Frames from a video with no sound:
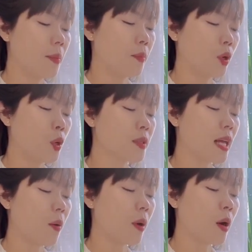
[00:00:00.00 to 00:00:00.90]
Một lúc
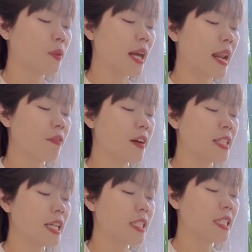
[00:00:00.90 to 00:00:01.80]
sau, cậu ta đã
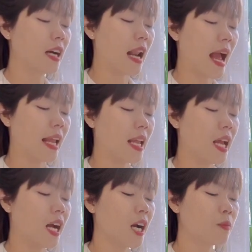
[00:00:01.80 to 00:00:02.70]
phấn chấn trở lại.
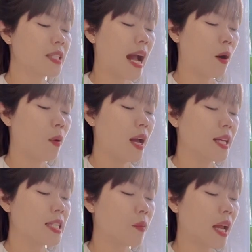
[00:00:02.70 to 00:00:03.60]
Không sao,
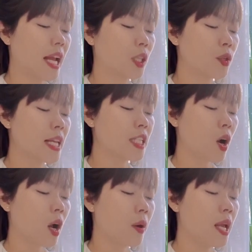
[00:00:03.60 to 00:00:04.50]
sau này tôi sẽ
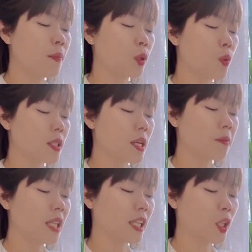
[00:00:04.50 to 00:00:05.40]
cho cậu ấy một cuộc
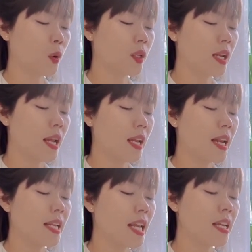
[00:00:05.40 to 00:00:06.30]
sống thật tốt,
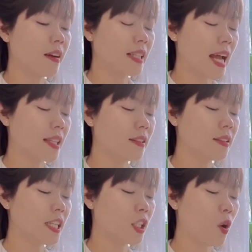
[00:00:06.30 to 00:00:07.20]
đến khi được tha
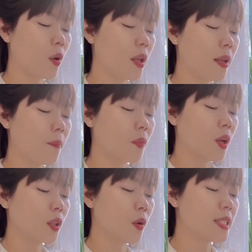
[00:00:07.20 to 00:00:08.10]
thứ thì thôi.
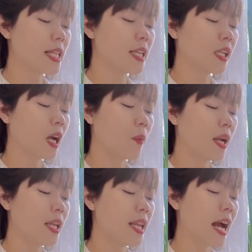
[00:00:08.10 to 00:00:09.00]
Tôi sẽ dẫn cậu
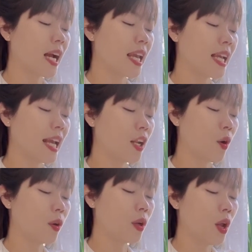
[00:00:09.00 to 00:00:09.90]
ấy đi đăng ký kết
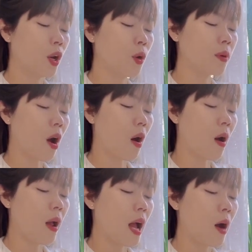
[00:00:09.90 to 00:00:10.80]
hôn, lúc
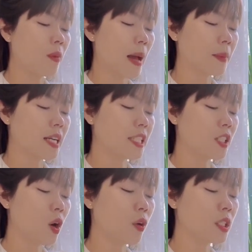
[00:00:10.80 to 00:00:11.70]
đó ông làm người
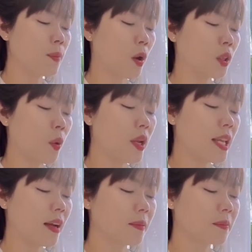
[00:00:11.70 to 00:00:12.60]
chứng hôn cho bọn tôi nhé.